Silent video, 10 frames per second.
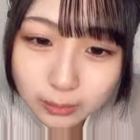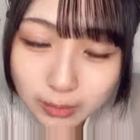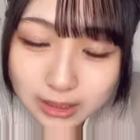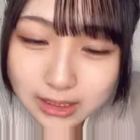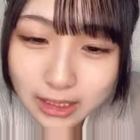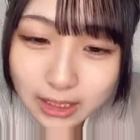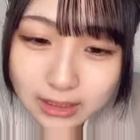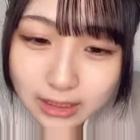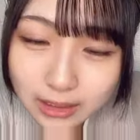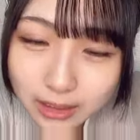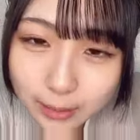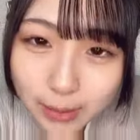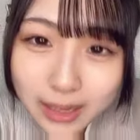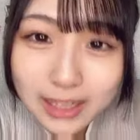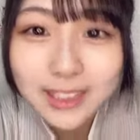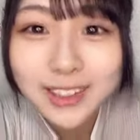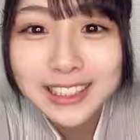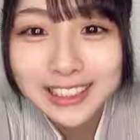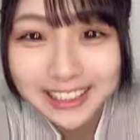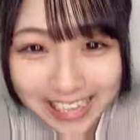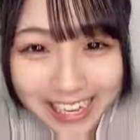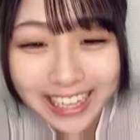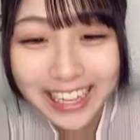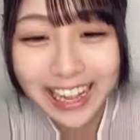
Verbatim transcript: マスカラじゃなくてマラカスオレンジですね